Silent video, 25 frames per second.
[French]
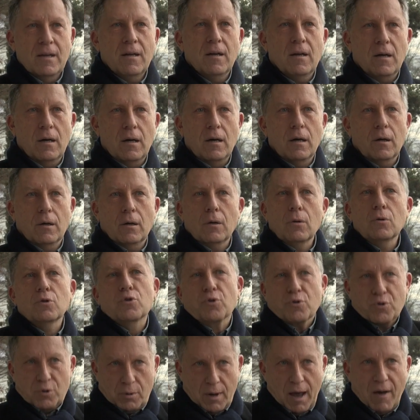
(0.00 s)
Euh,
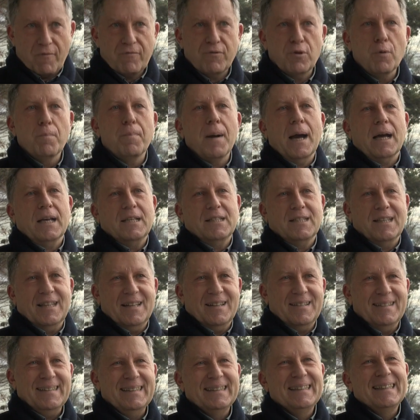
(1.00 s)
je suis un vieux
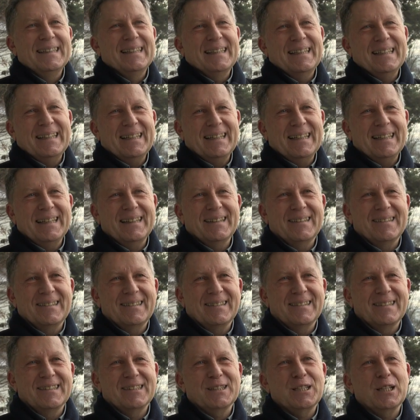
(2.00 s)
Parisien et
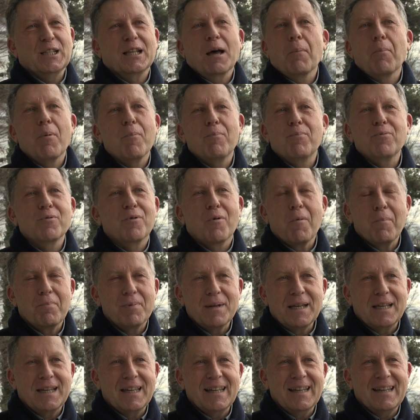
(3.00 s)
euh, c'est un peu plus
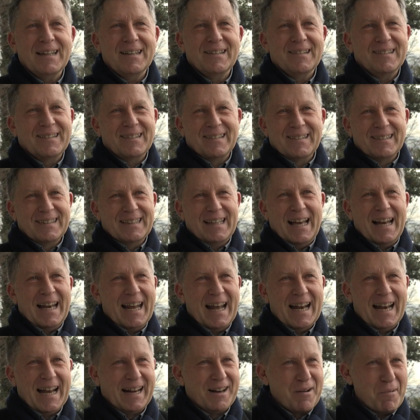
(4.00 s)
compliqué euh, d'aller
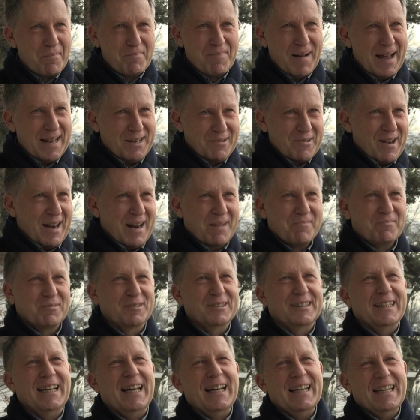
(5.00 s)
à la campagne ou à la
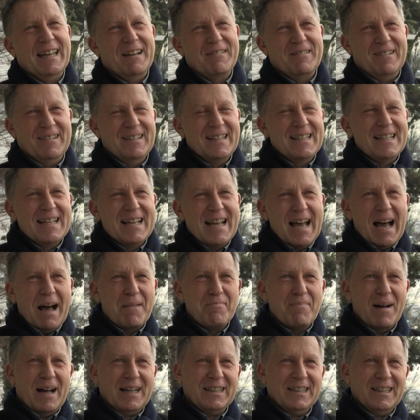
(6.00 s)
montagne
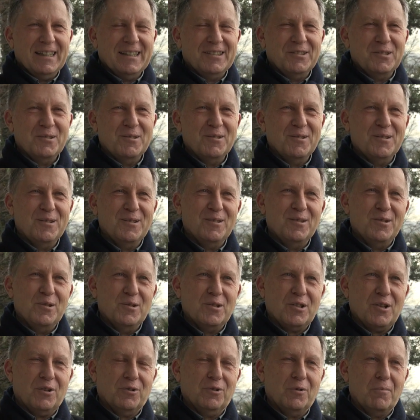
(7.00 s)
à, partir du, du,
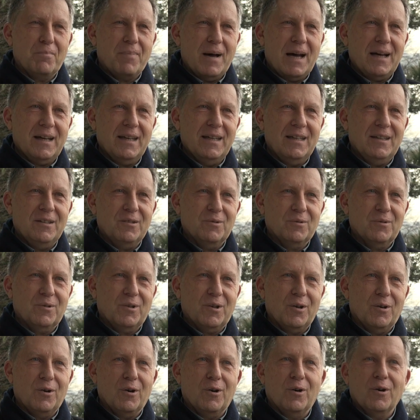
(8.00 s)
centre de Paris.
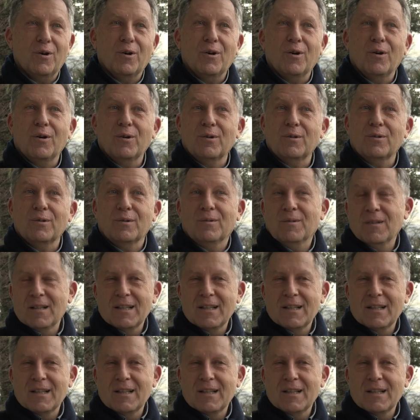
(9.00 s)
Donc euh,